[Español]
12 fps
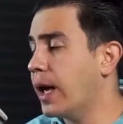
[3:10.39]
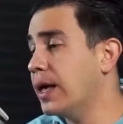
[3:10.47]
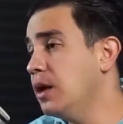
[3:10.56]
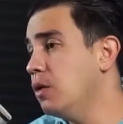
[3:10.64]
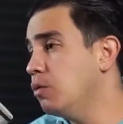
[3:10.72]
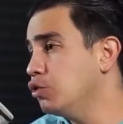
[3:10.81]

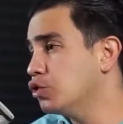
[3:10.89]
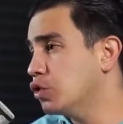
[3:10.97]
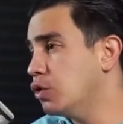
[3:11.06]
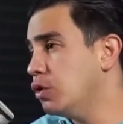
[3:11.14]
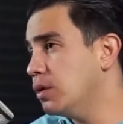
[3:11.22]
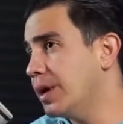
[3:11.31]
aquí no
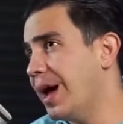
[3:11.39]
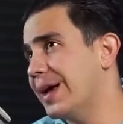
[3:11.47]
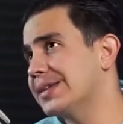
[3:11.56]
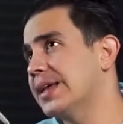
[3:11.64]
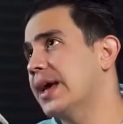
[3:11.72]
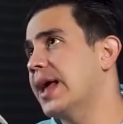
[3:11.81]
busco
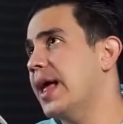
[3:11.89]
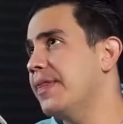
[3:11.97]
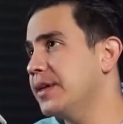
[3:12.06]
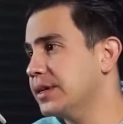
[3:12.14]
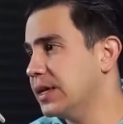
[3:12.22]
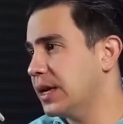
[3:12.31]
hacer
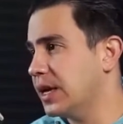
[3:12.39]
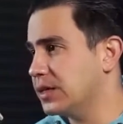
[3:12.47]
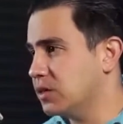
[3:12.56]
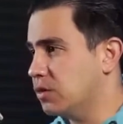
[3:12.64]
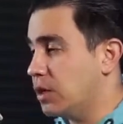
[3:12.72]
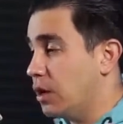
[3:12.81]
grandes
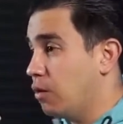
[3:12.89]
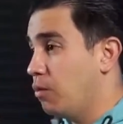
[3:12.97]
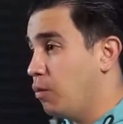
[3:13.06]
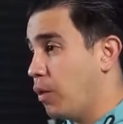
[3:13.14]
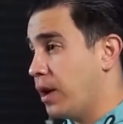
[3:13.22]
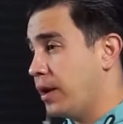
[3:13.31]
riquezas o tener
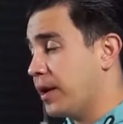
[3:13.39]
un buen